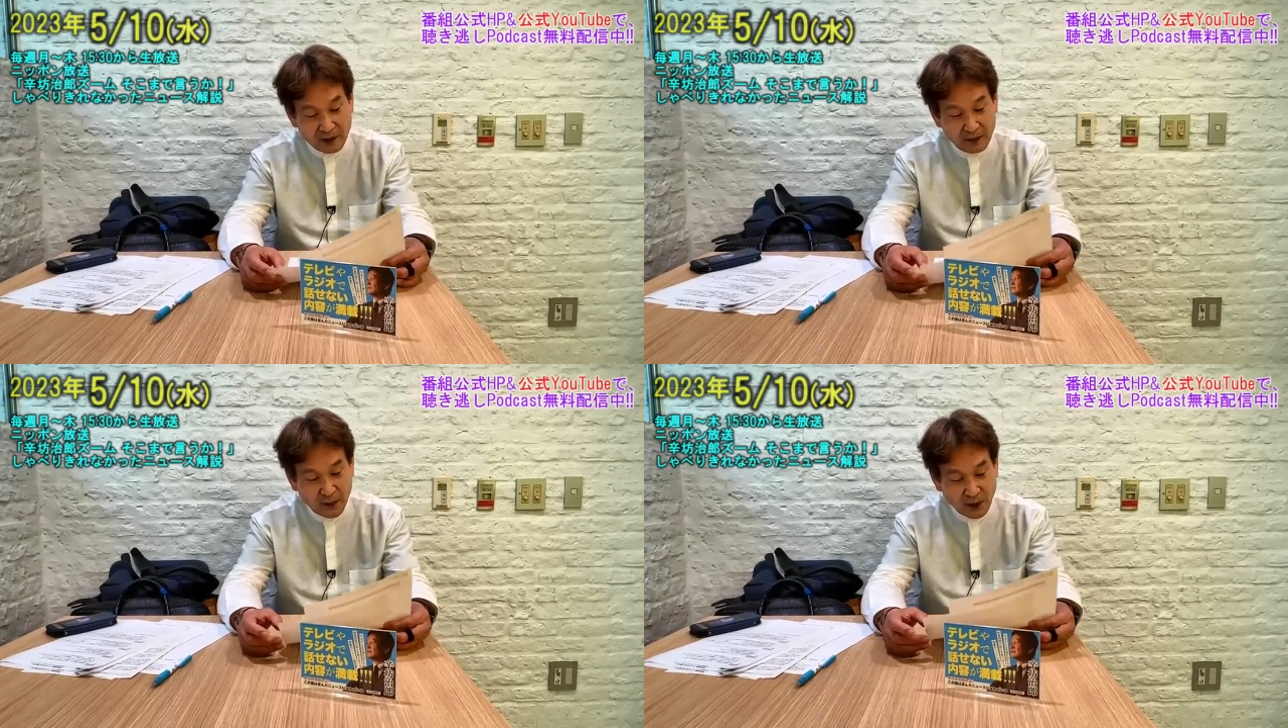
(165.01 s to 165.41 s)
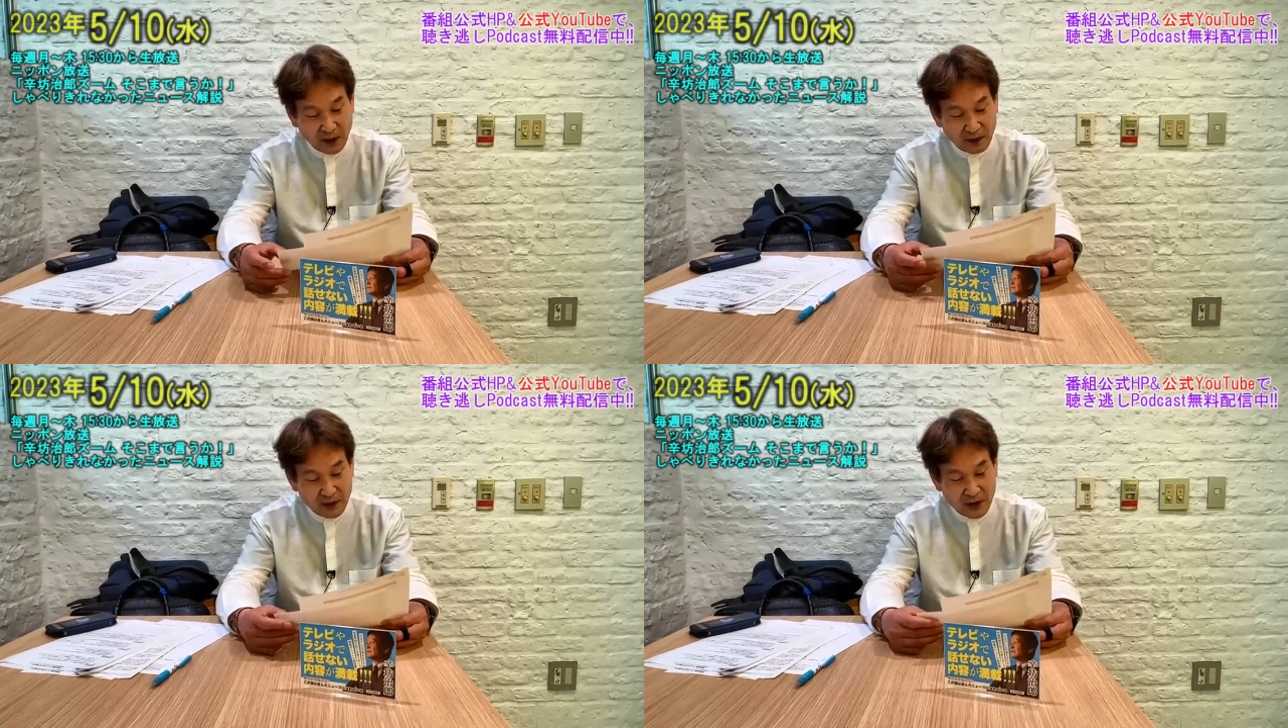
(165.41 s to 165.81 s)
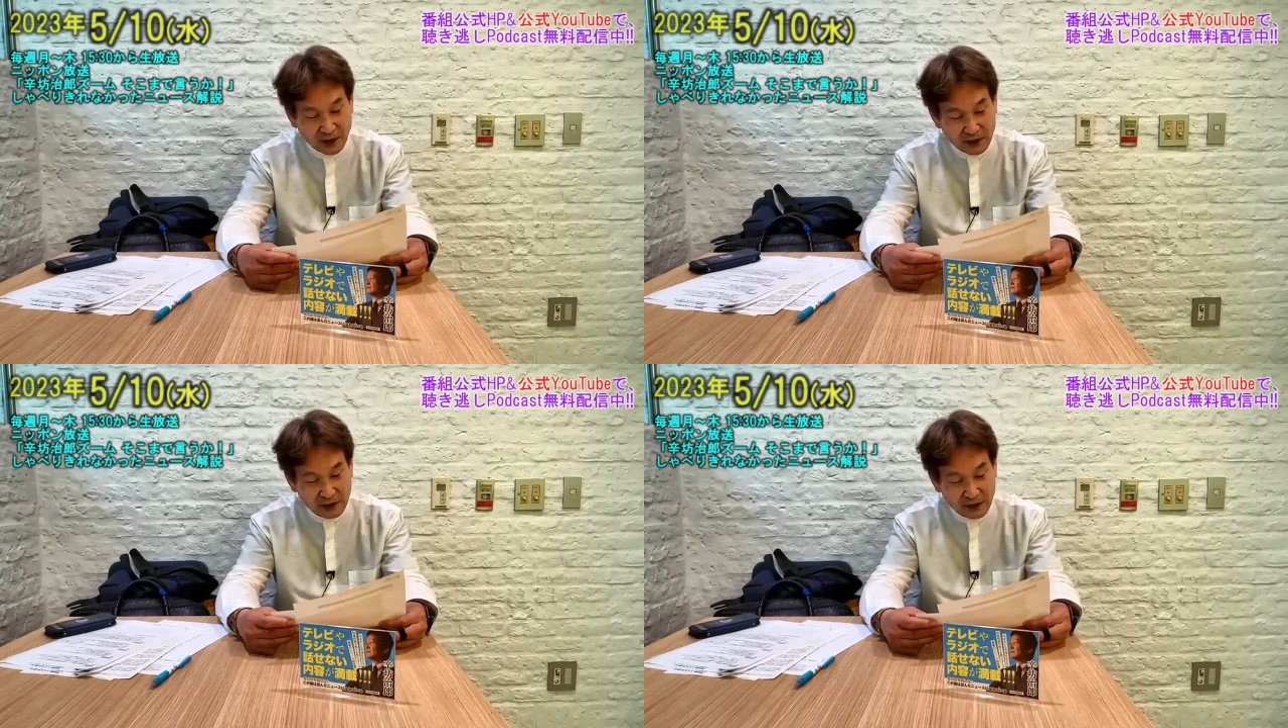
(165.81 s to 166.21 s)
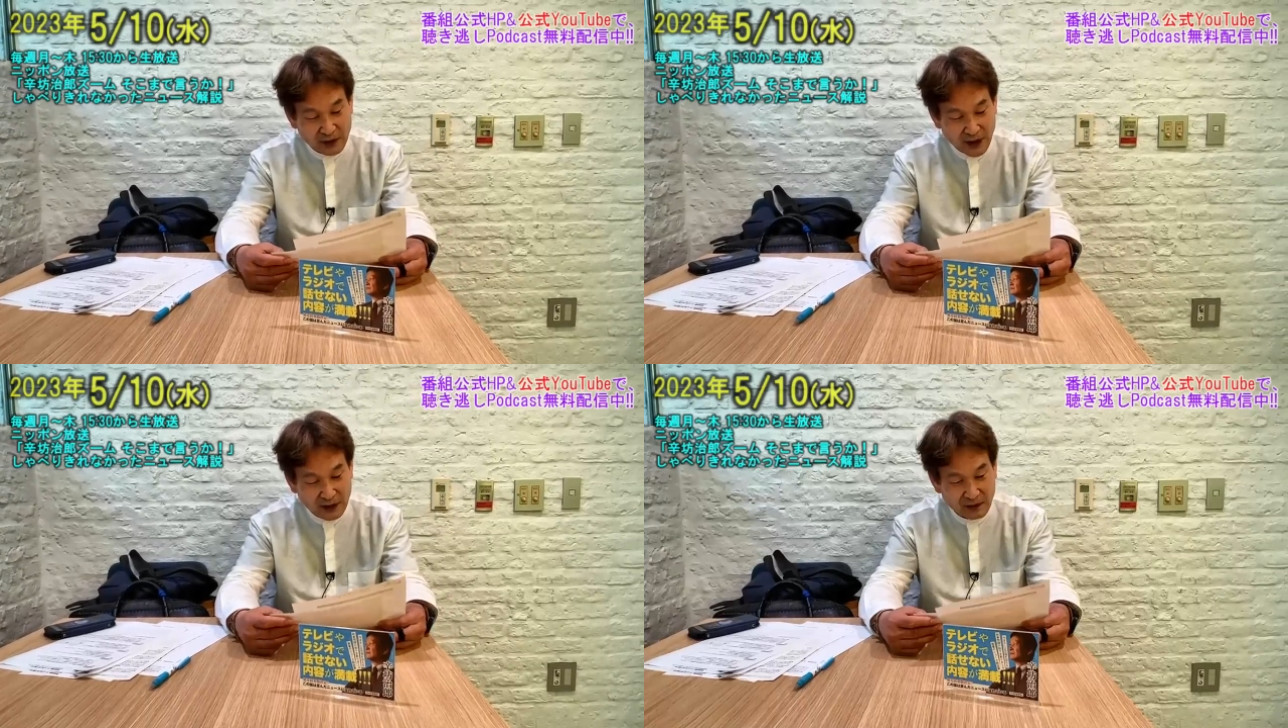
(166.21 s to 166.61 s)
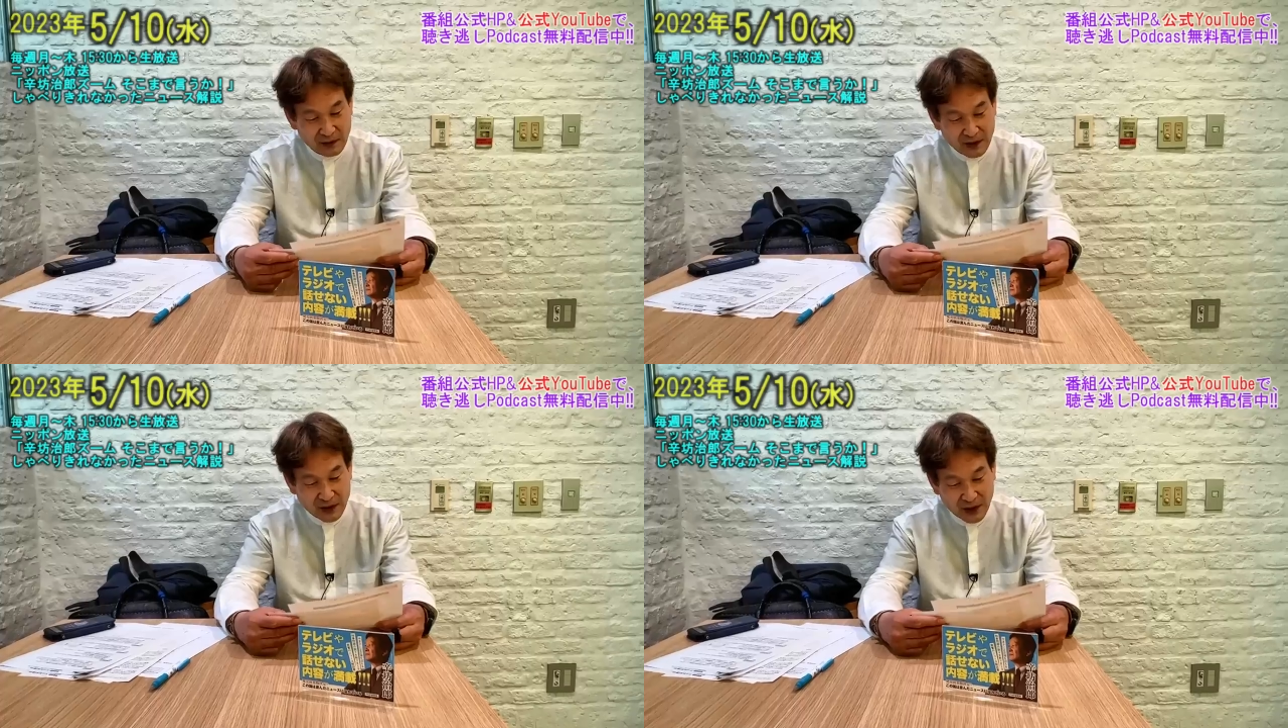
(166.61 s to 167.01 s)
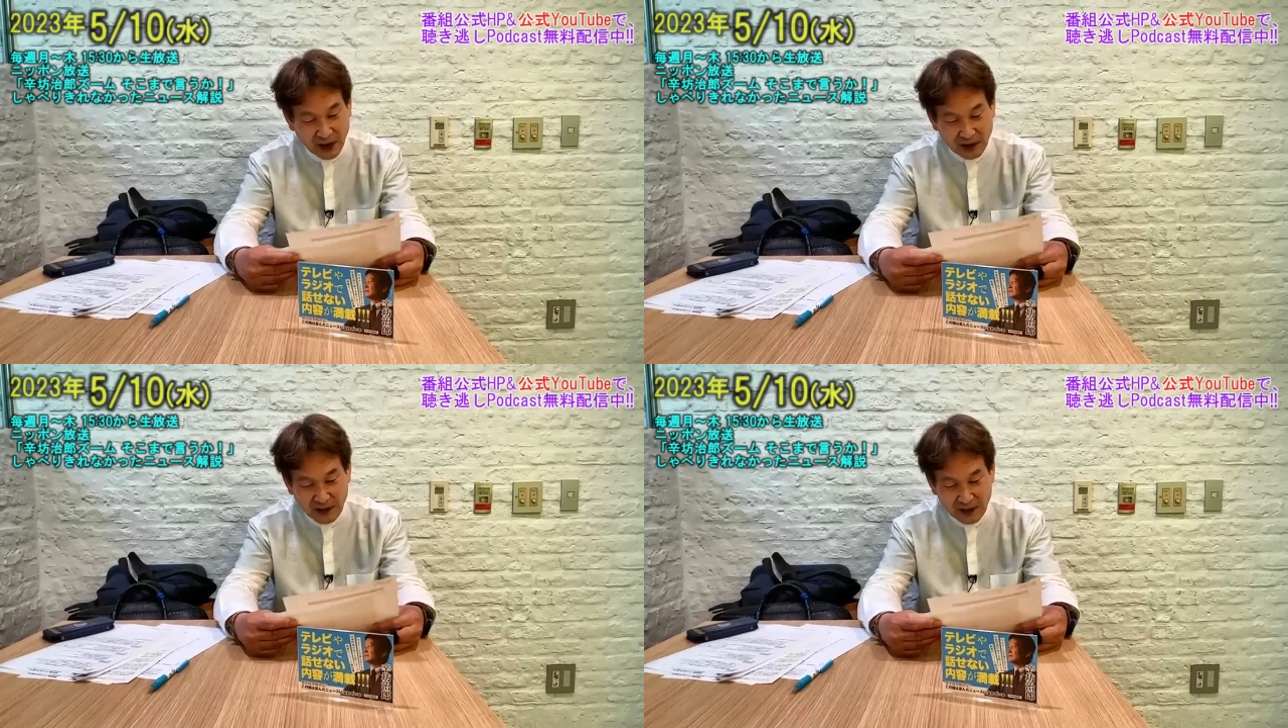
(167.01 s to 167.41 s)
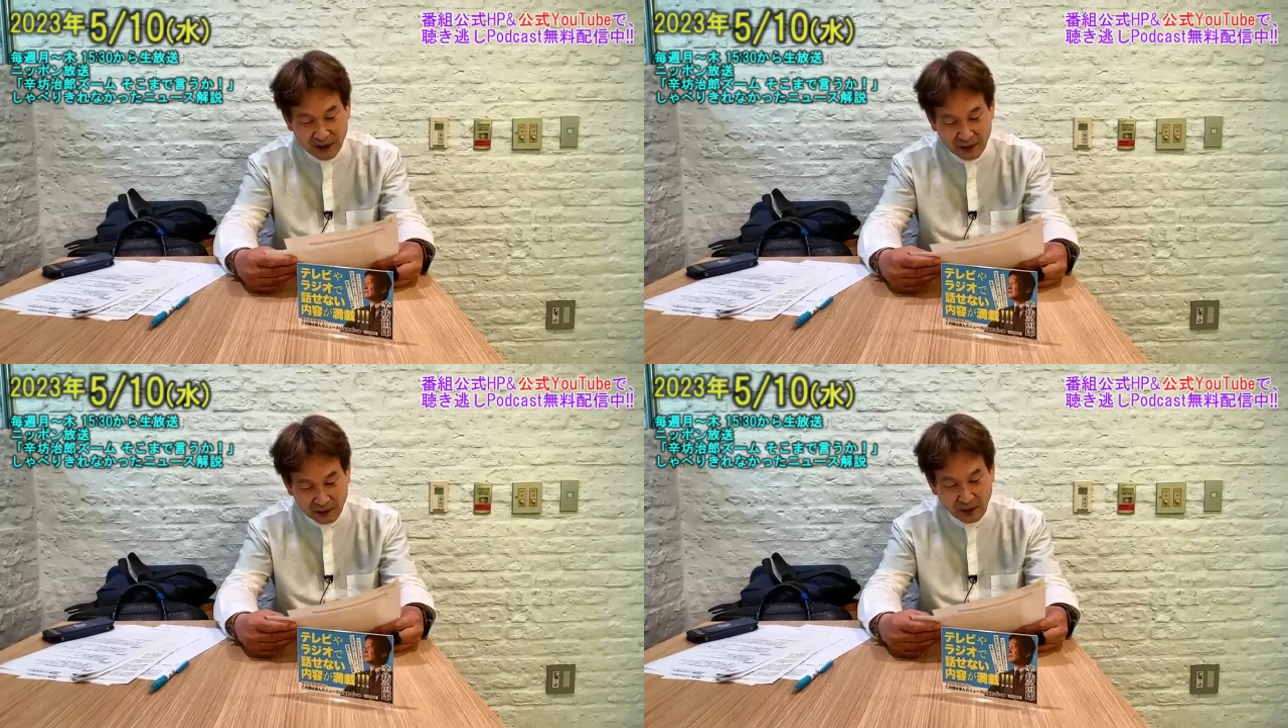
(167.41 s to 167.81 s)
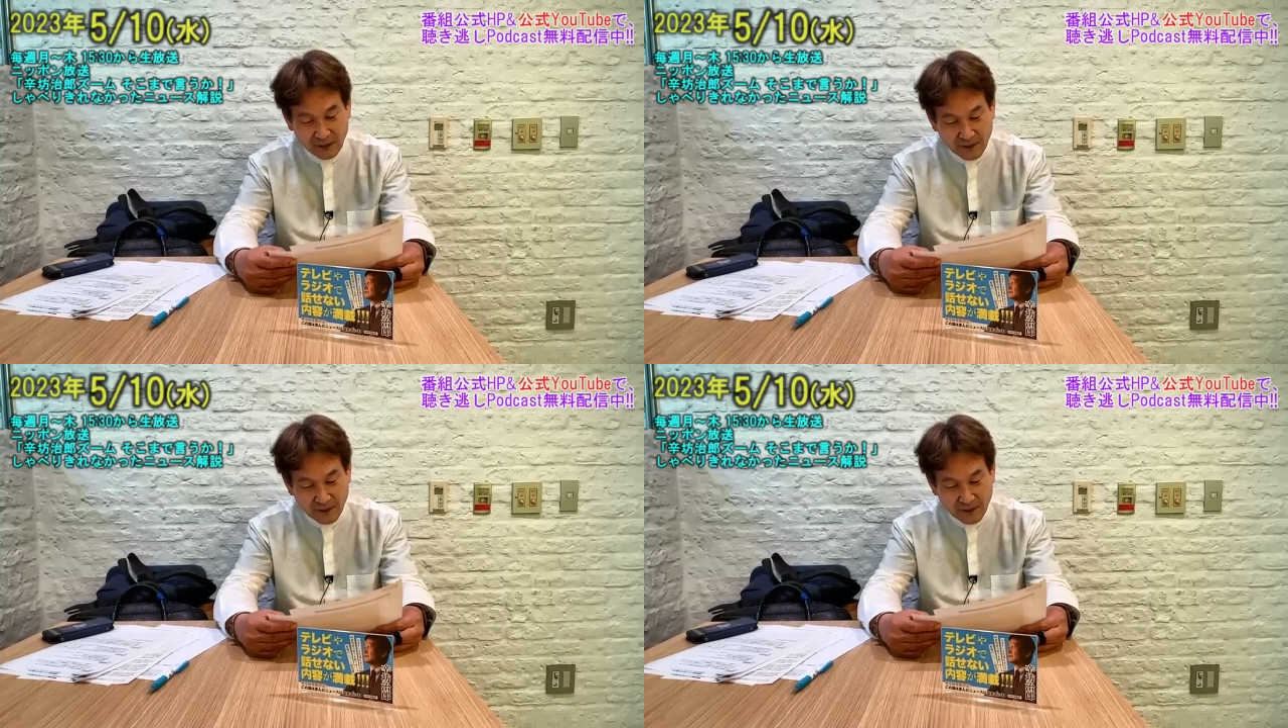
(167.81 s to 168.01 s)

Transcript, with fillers: 日本からロシアに輸入代金として支払われていると。